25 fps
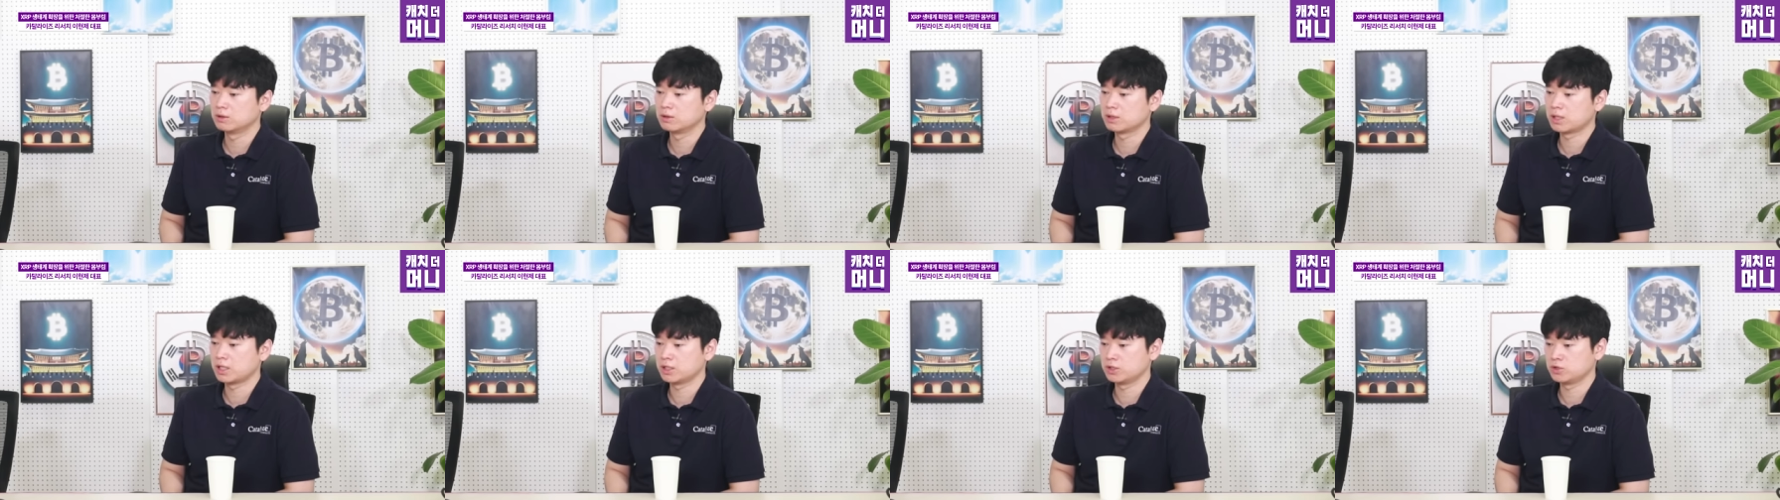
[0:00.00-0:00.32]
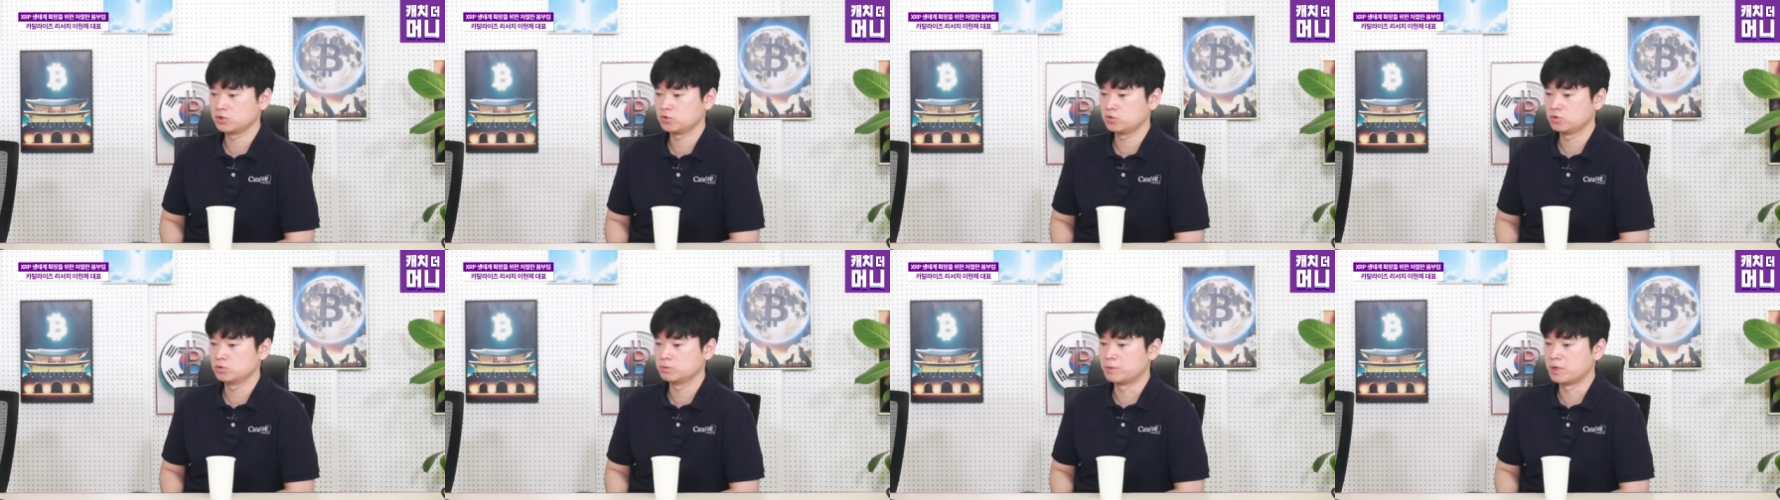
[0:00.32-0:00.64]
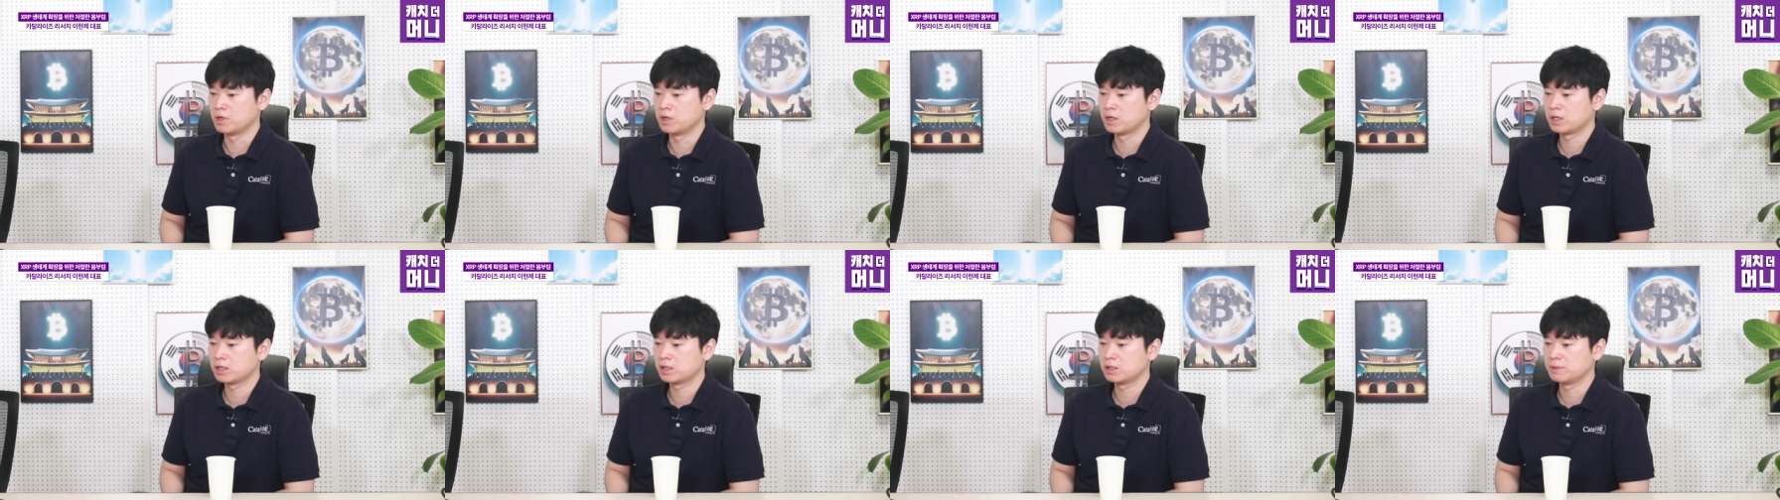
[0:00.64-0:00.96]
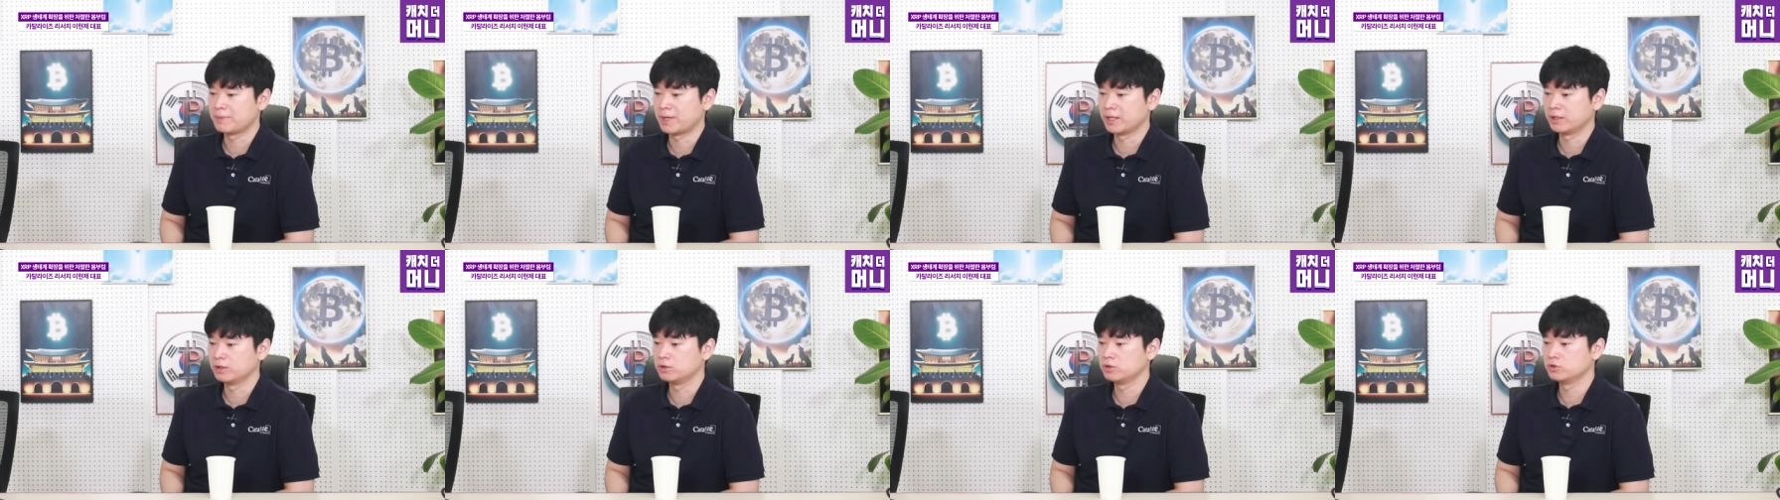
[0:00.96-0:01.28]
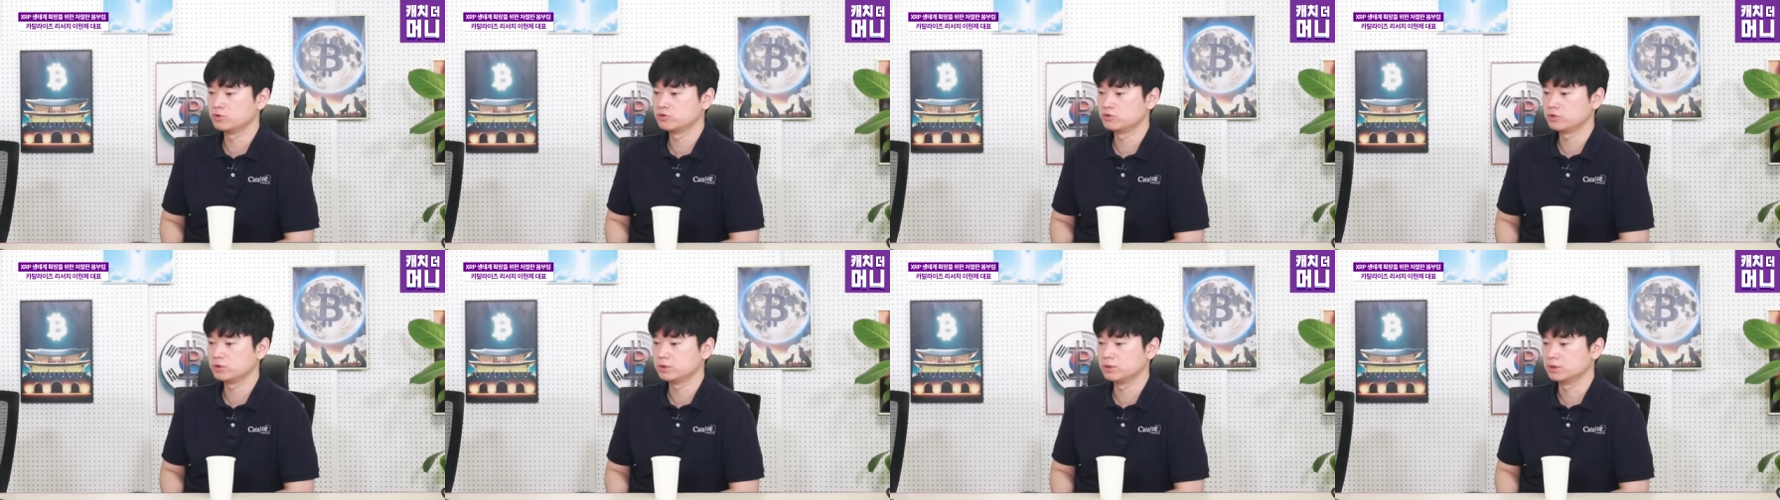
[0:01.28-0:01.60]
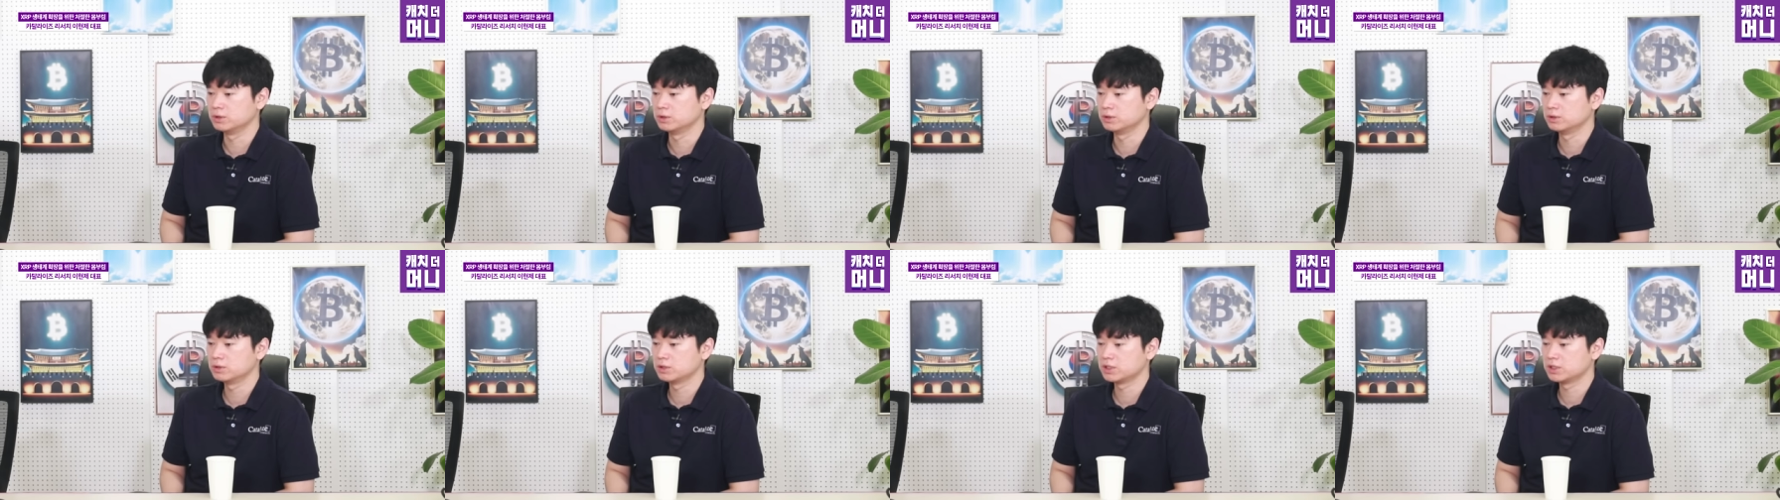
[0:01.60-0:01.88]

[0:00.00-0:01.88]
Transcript: 가지고 뭔가를 만들 수 있는,